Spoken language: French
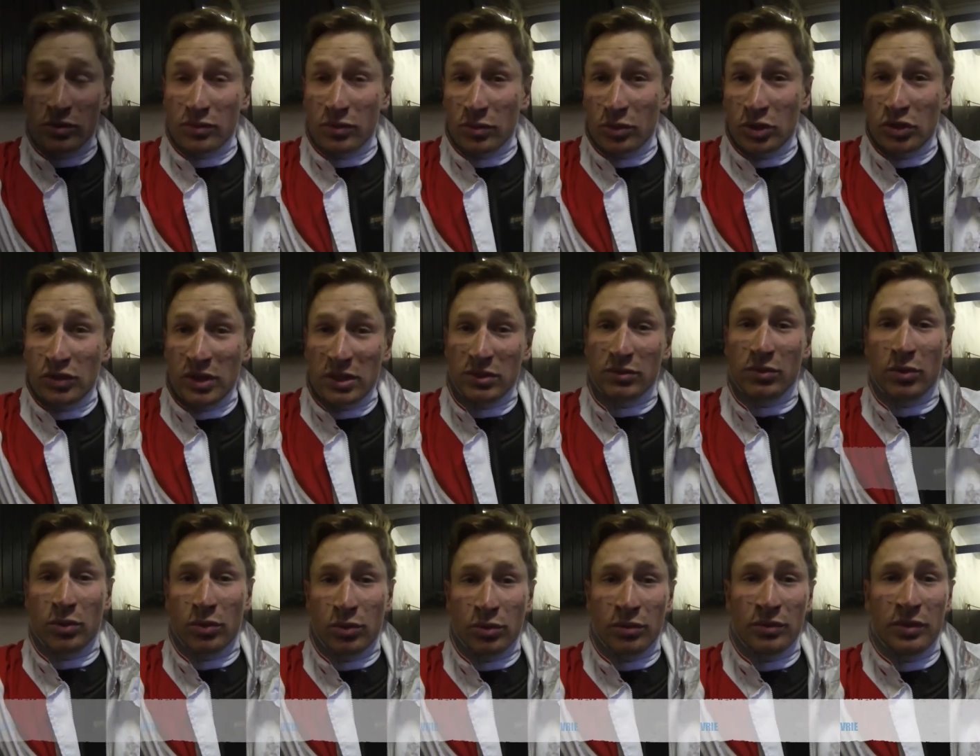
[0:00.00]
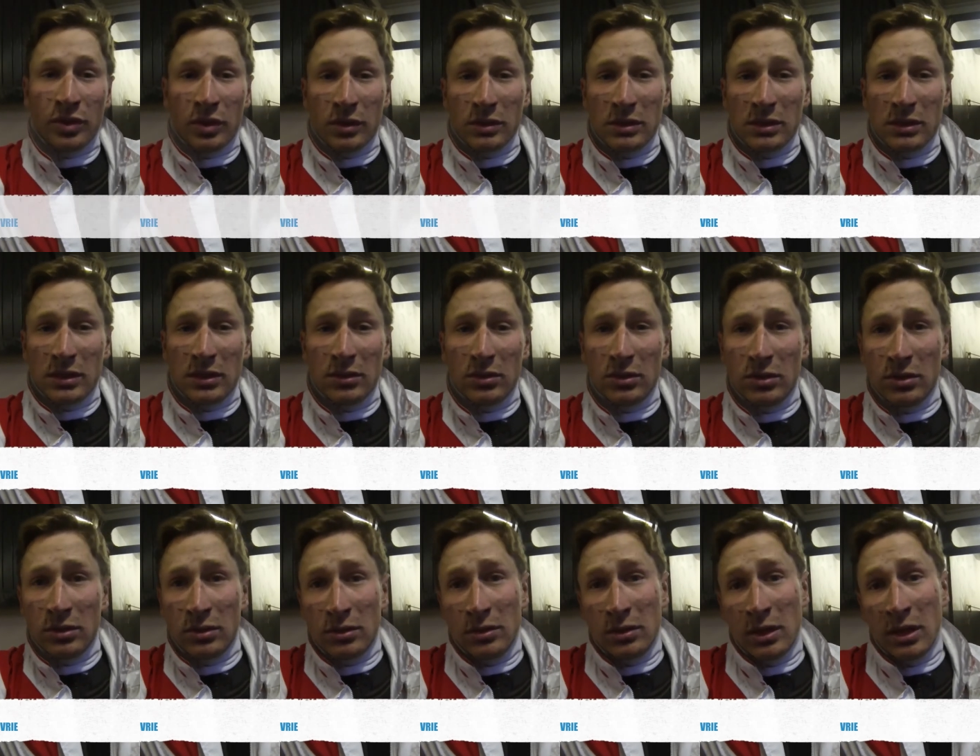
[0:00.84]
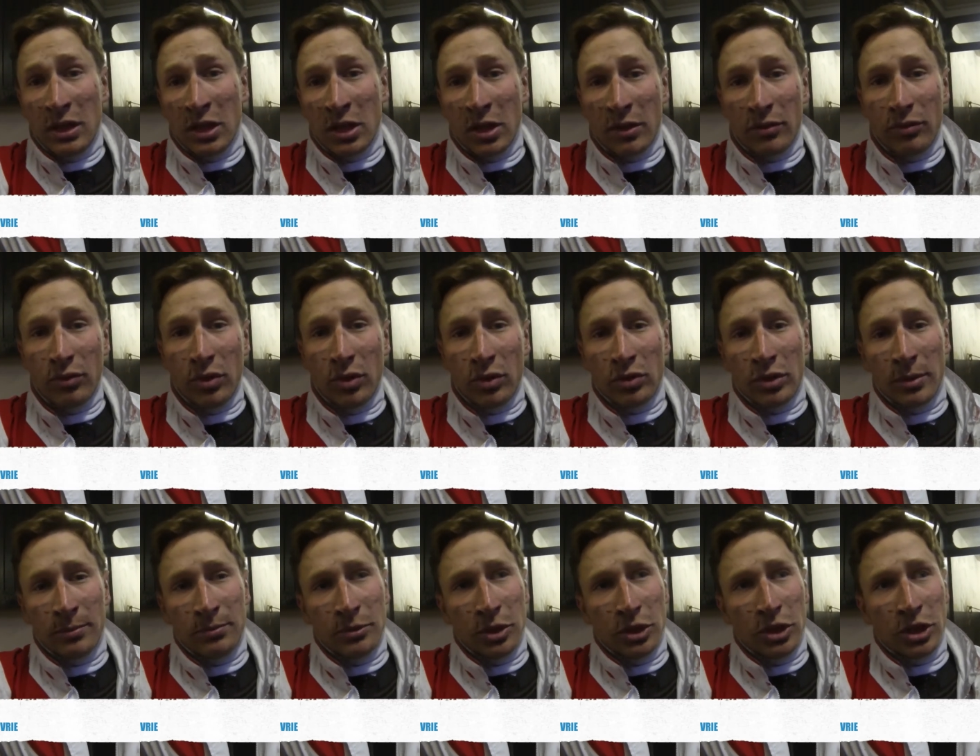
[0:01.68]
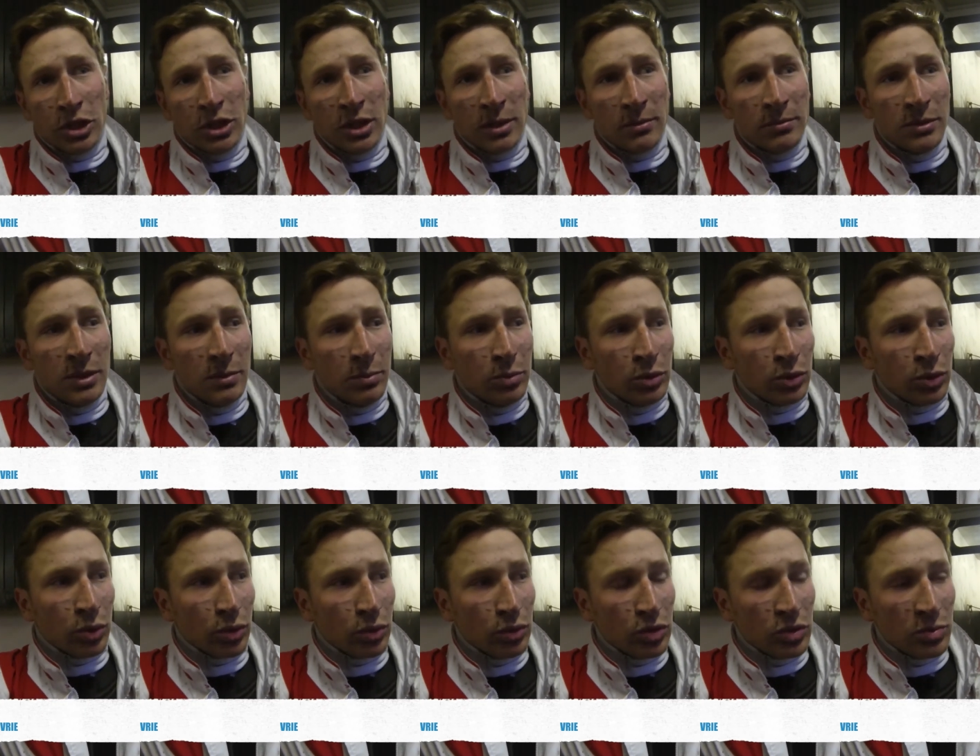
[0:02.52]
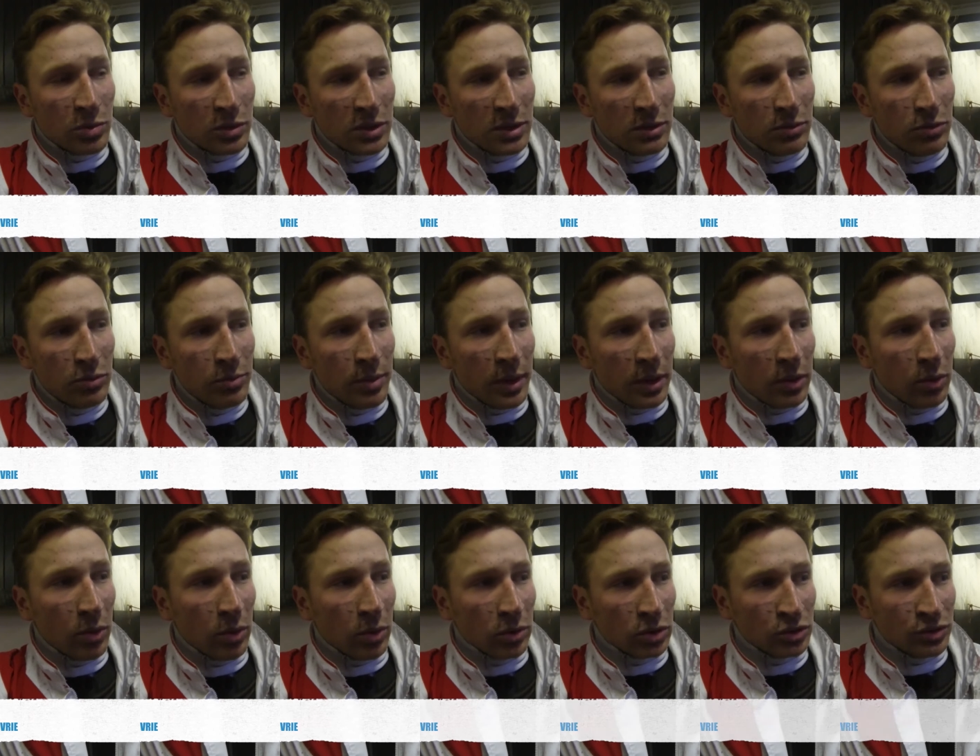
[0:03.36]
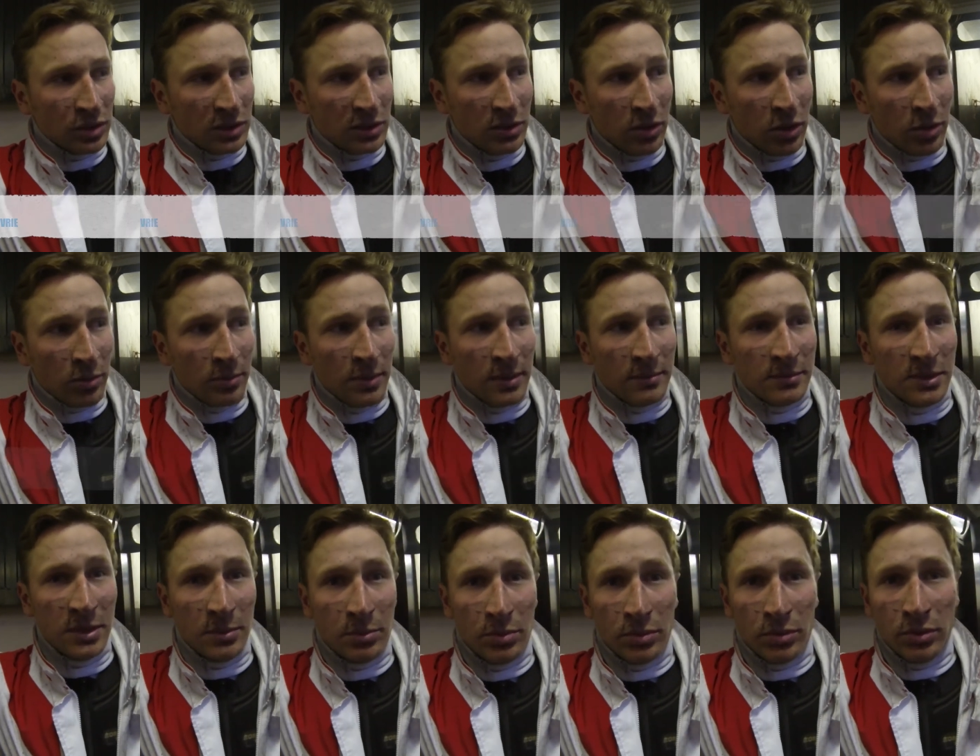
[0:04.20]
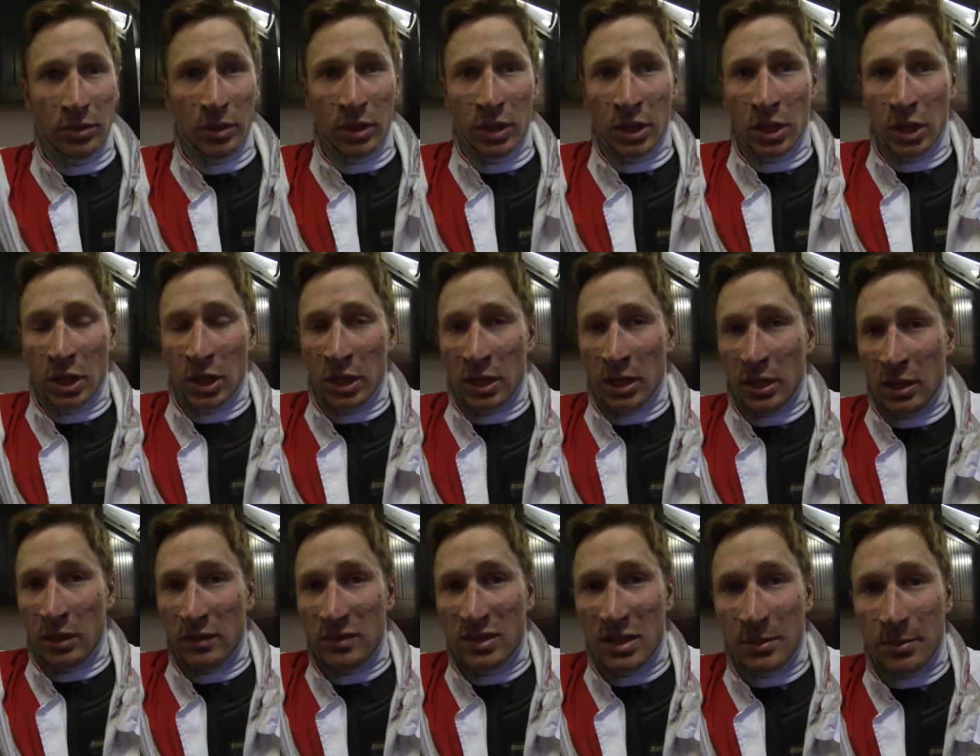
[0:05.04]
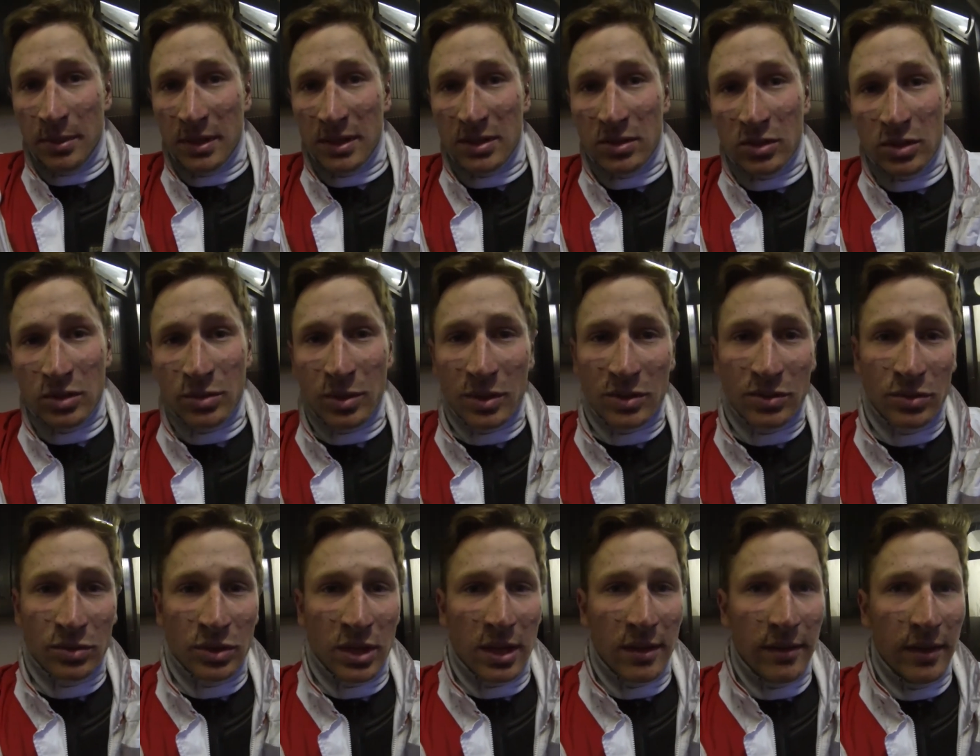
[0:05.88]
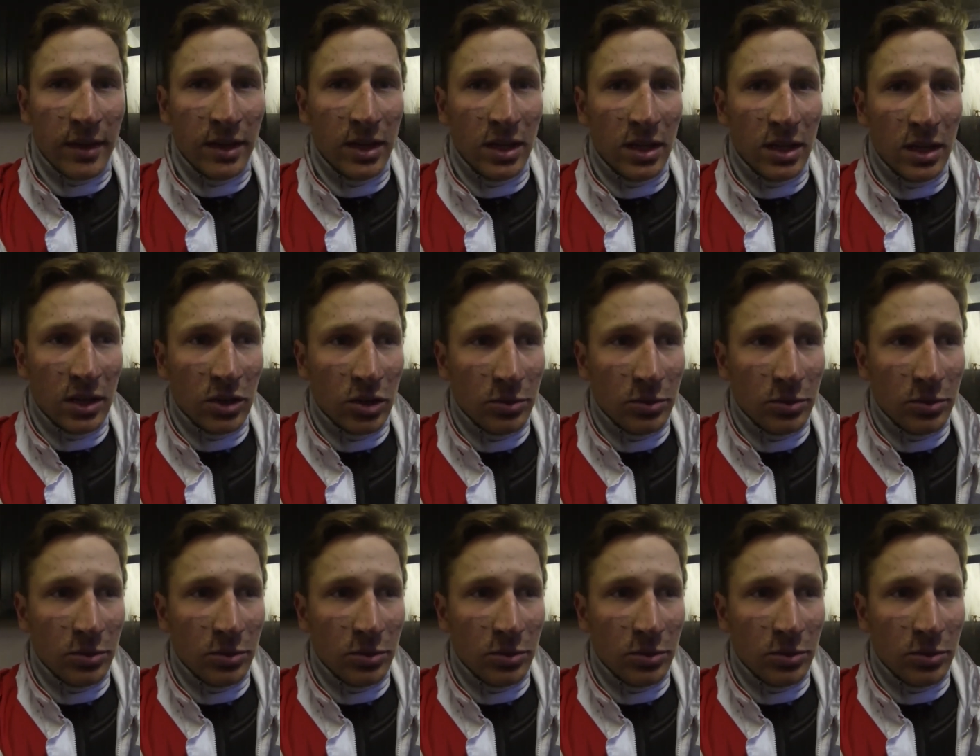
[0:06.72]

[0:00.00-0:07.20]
cheval se fait en confiance. Euh, la dernière fois, on a peut-être été un petit peu trop doucement au début de parcours. Le cheval dormait un petit peu. Il ne faisait pas attention à son travail. Il a commis